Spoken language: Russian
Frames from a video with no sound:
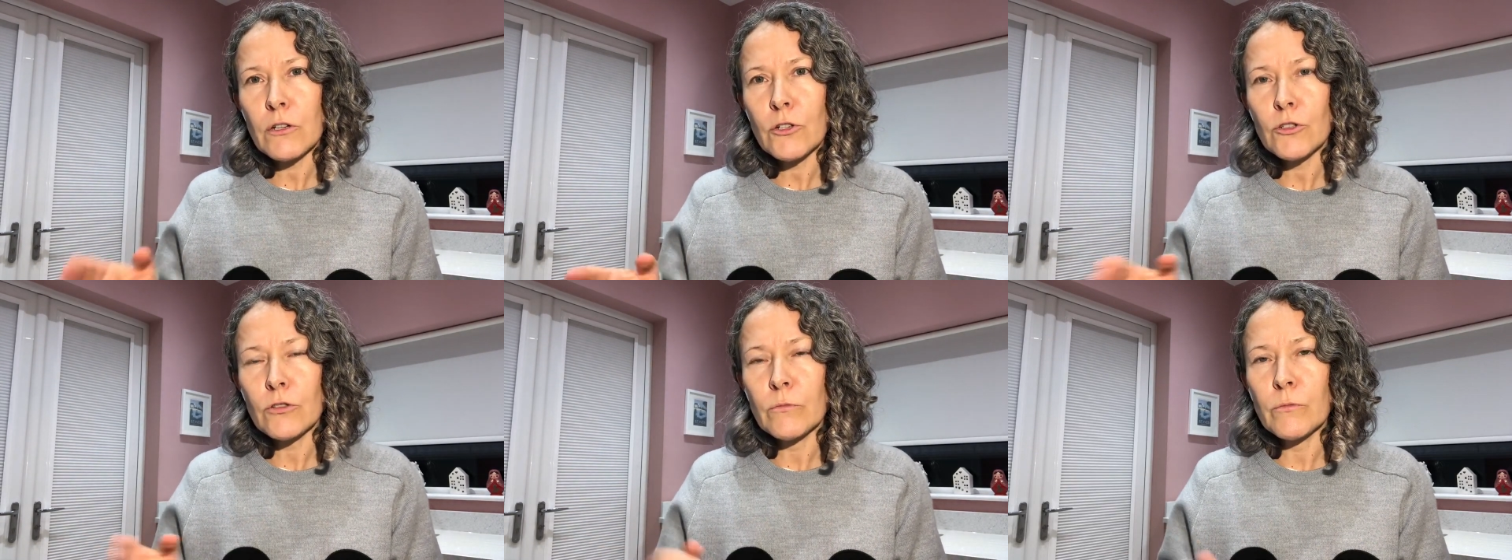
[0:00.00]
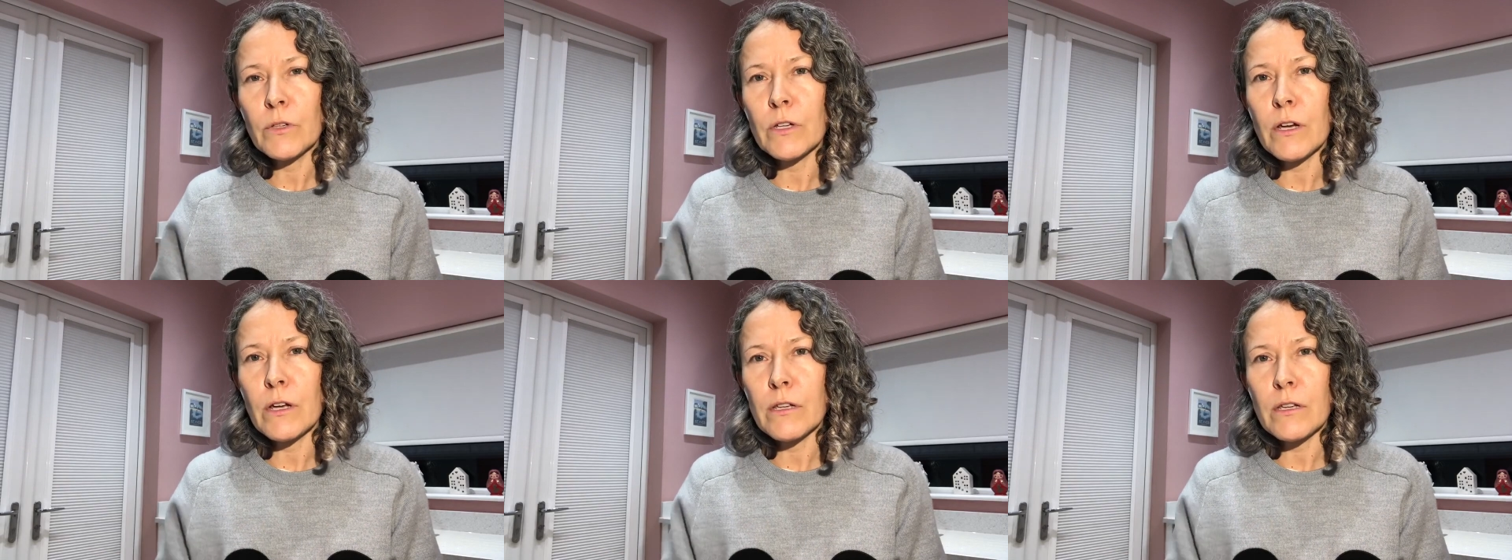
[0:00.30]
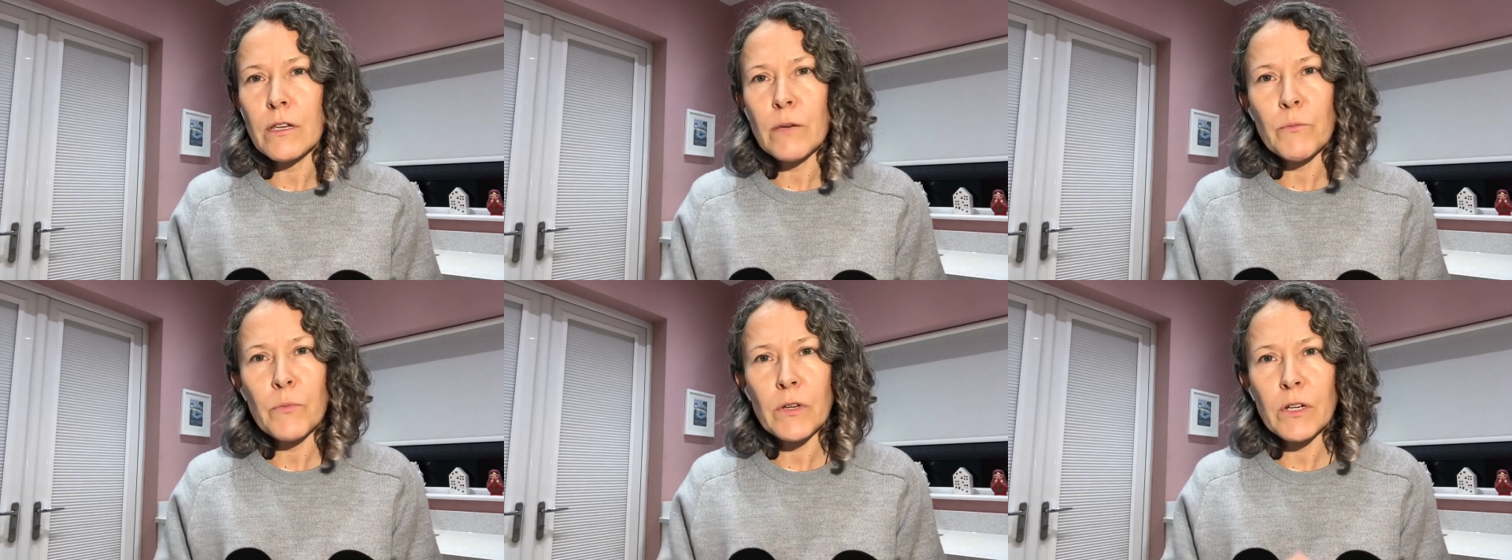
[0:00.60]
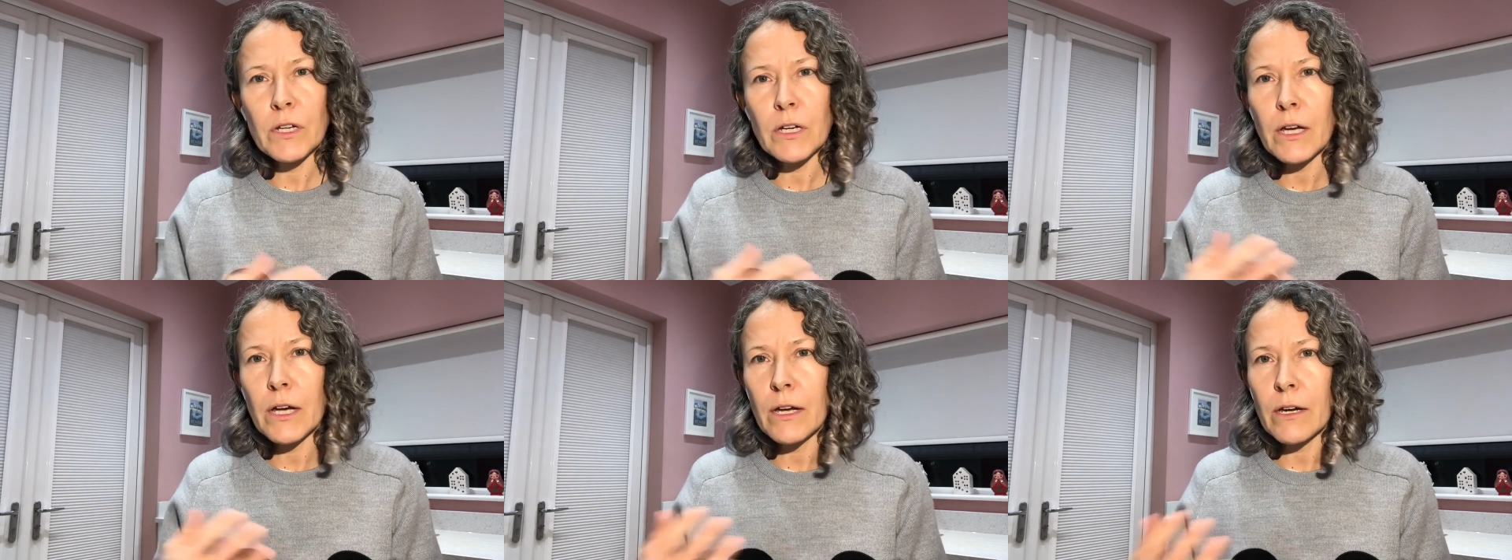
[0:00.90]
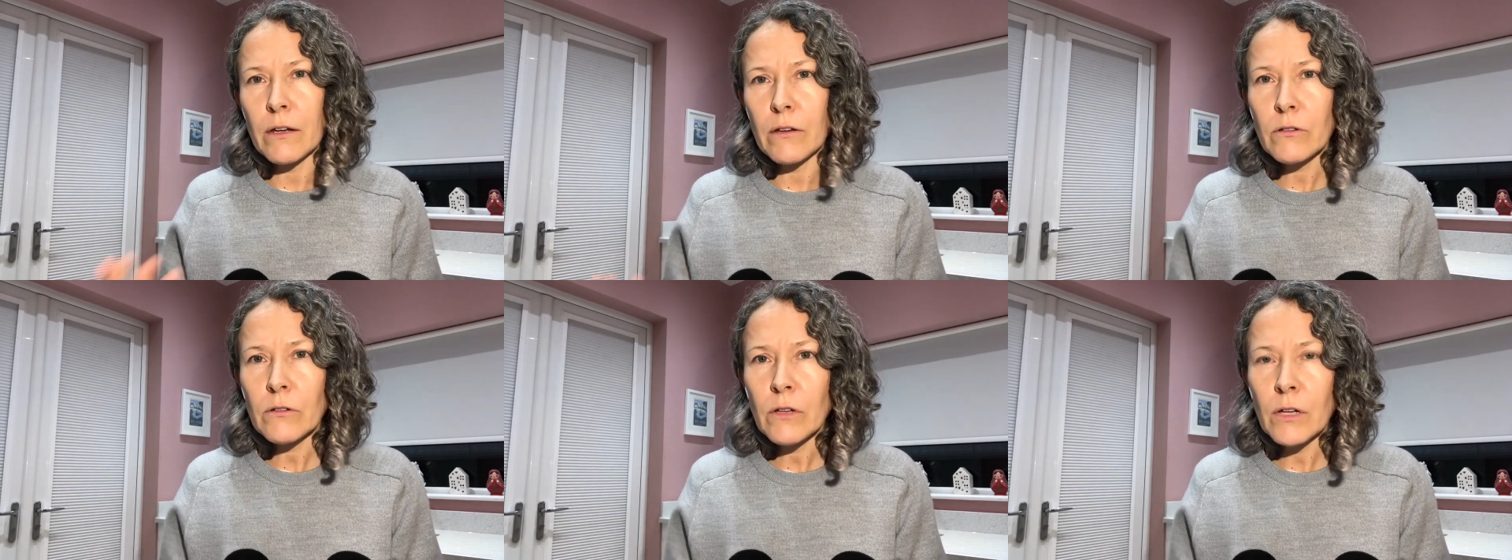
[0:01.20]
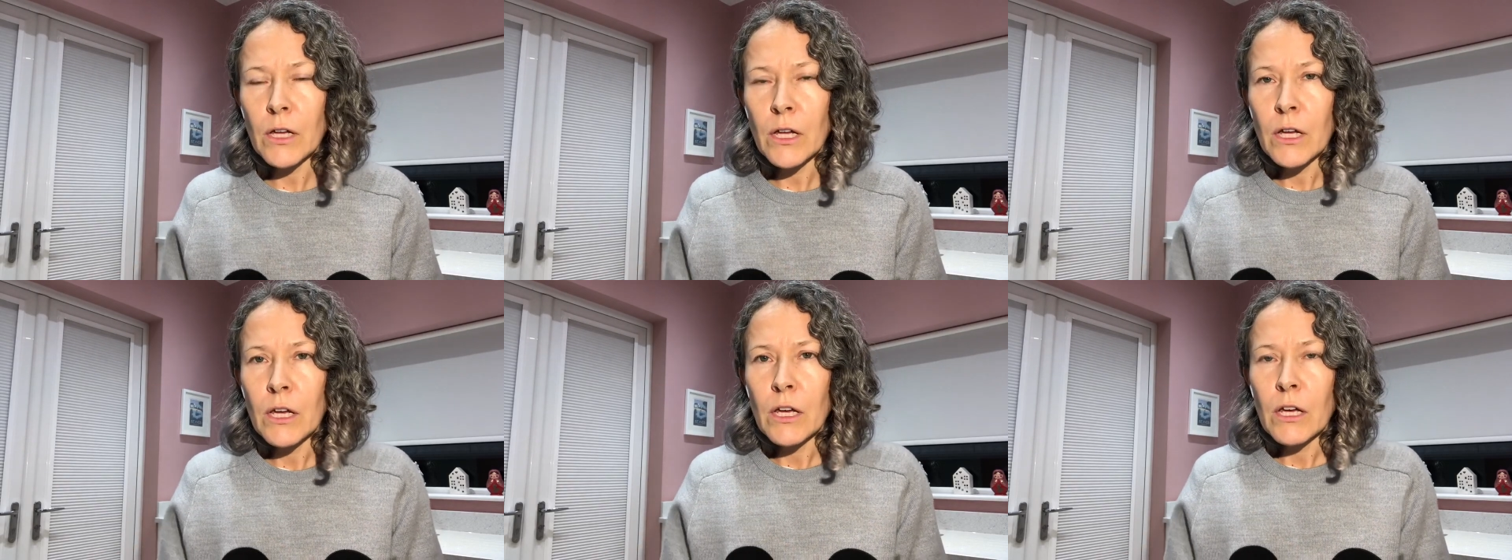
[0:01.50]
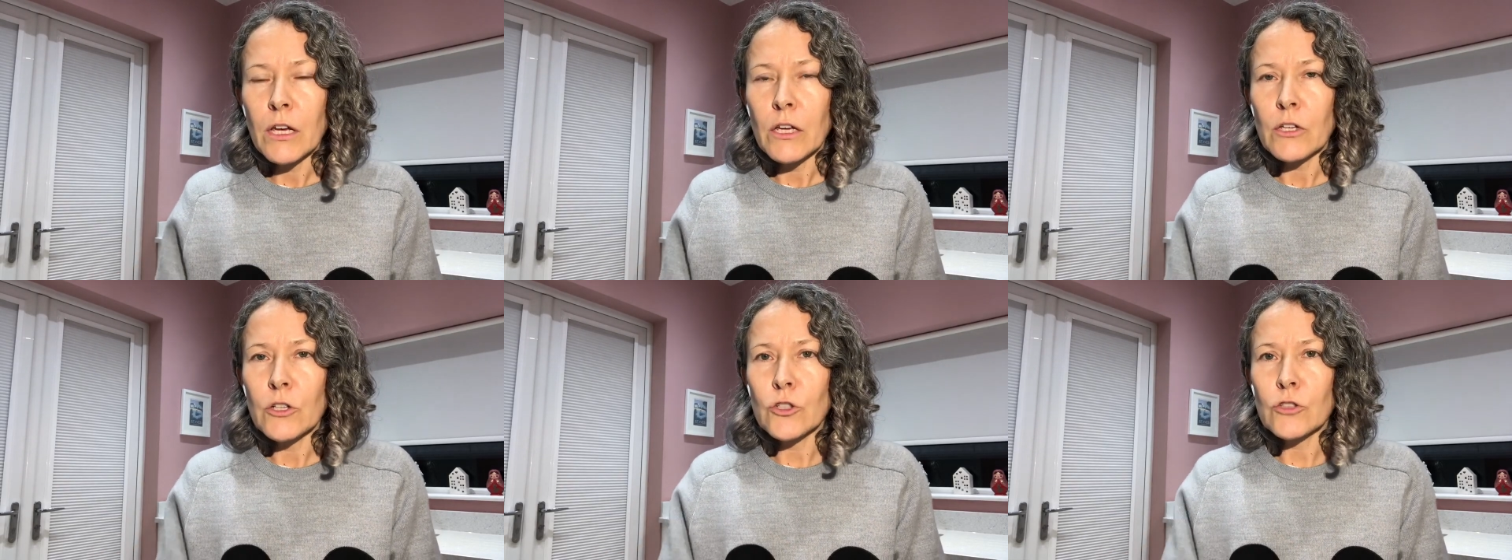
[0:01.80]
чтобы я не перегорел
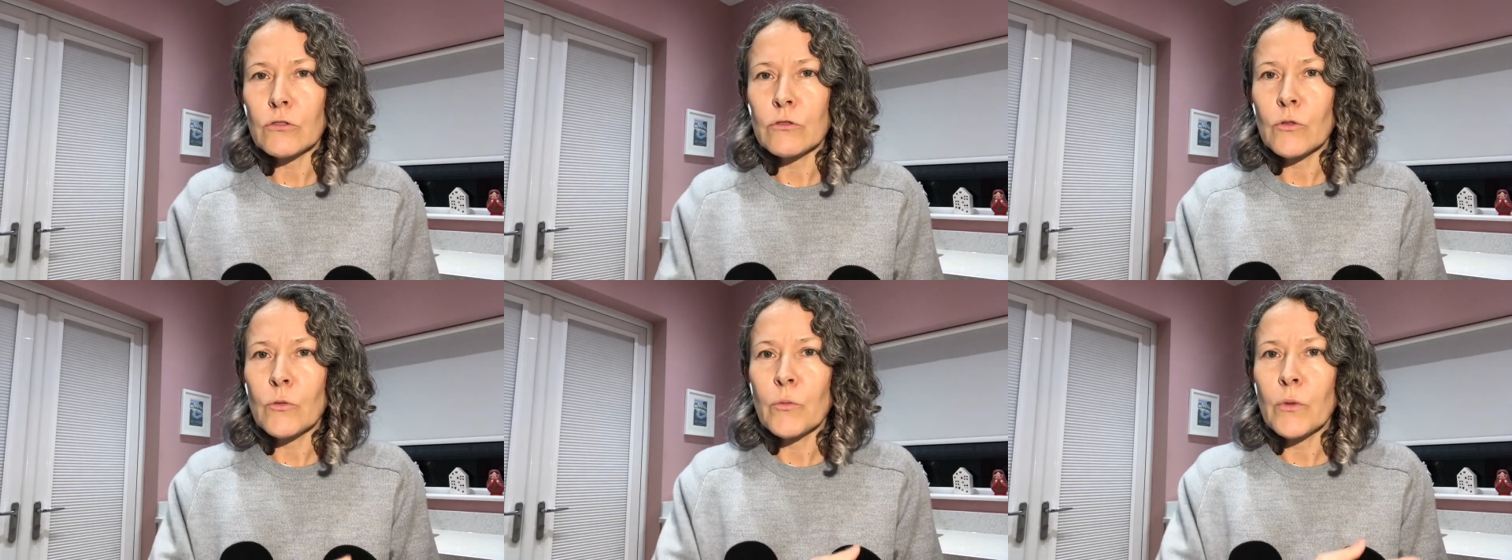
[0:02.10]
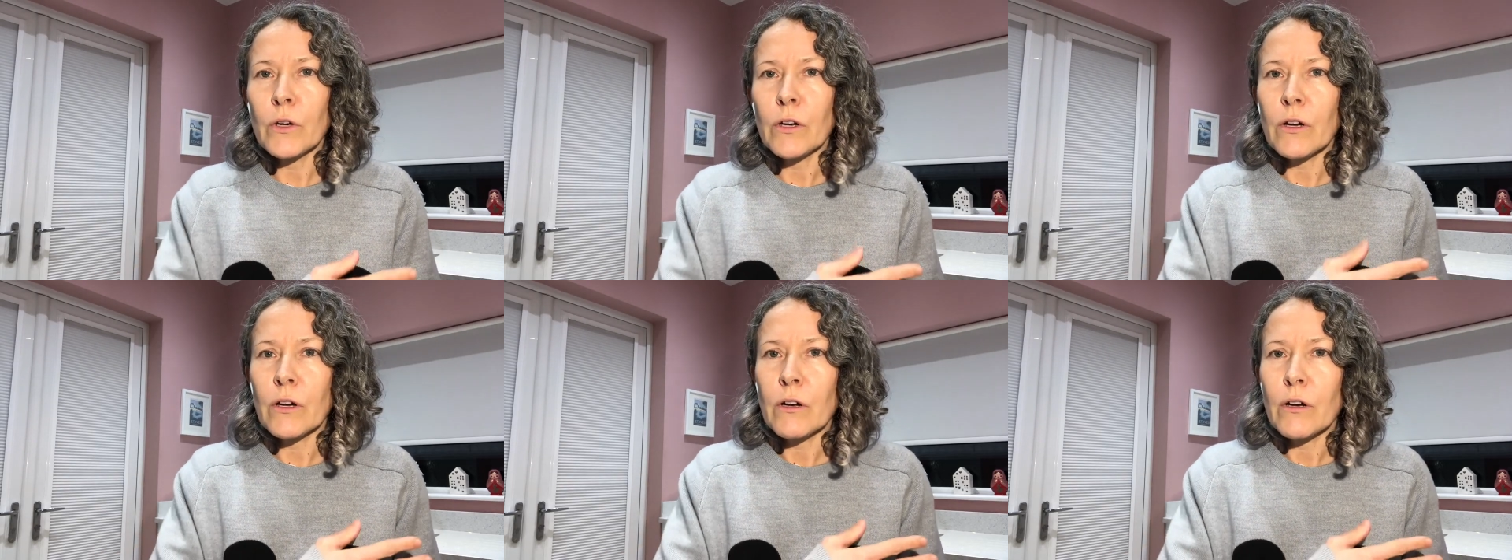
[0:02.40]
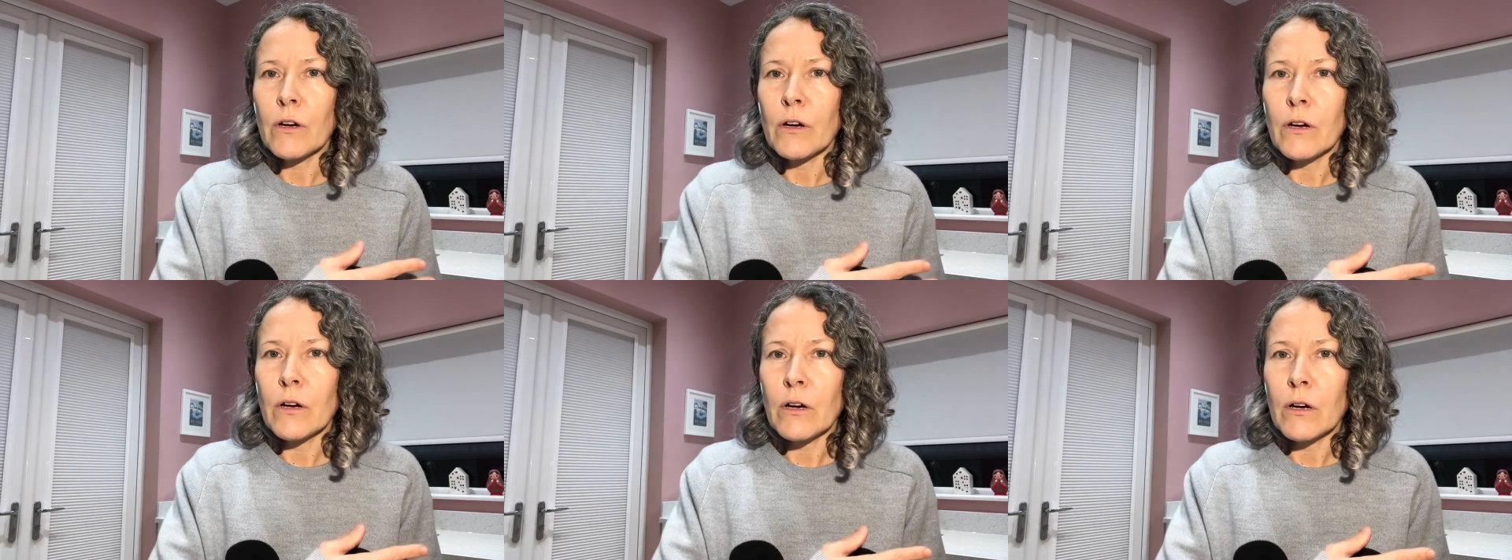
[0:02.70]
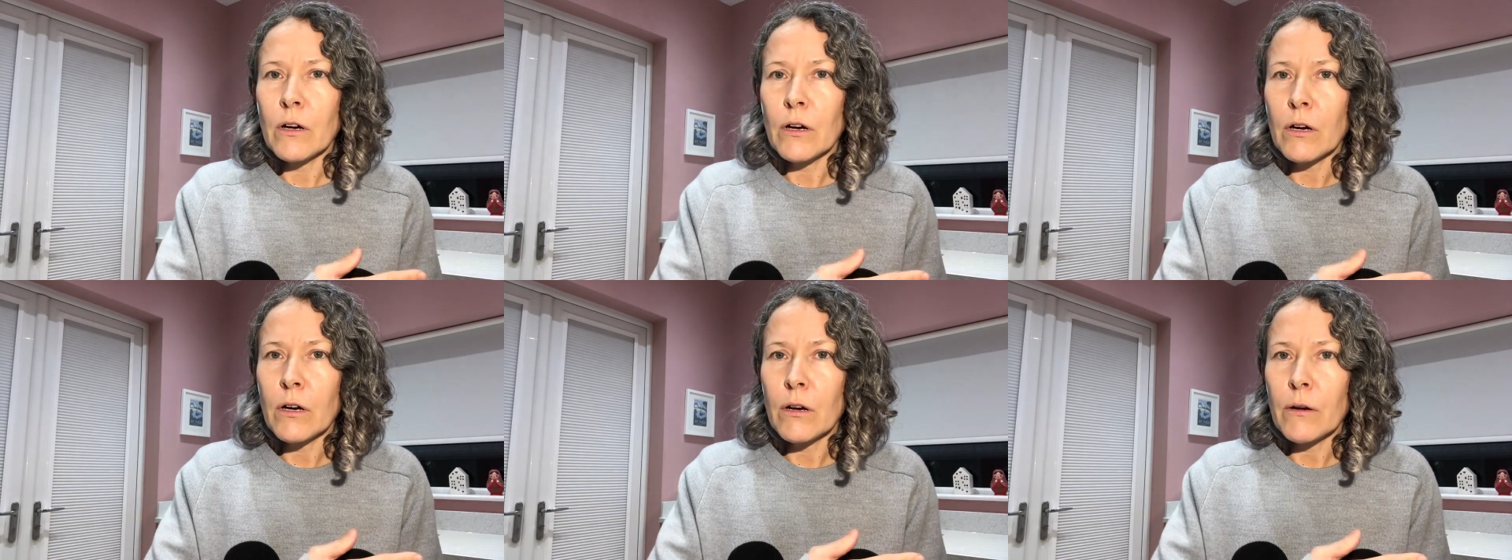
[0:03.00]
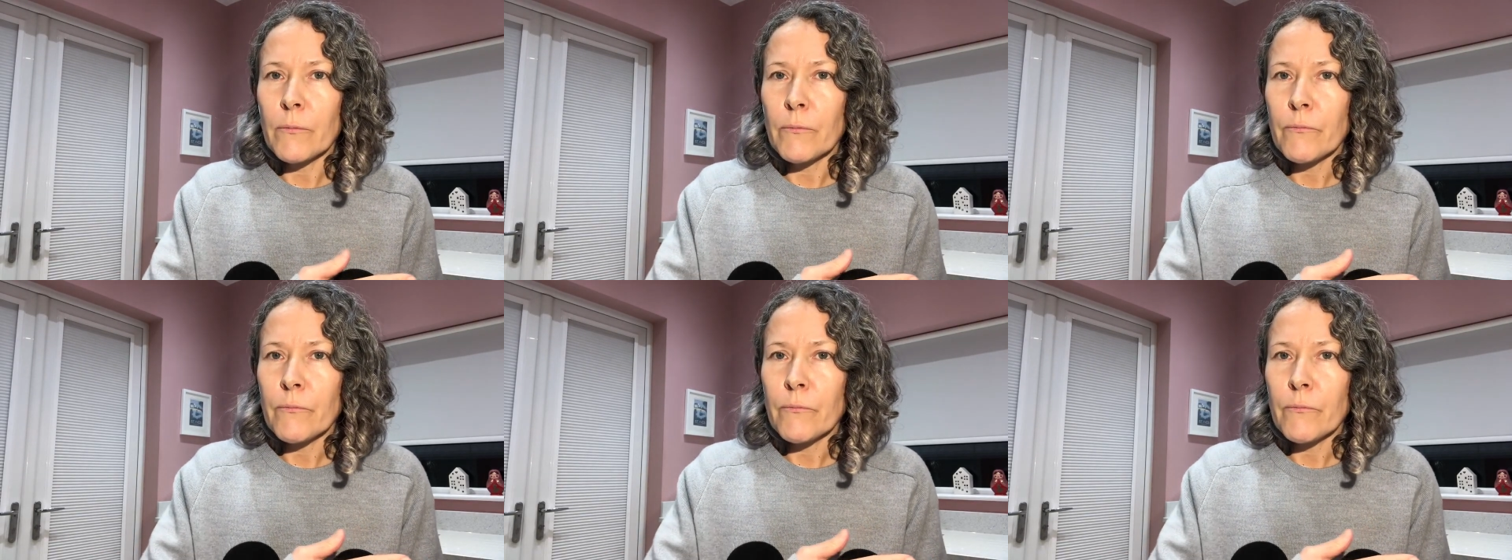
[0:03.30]
и чтобы э,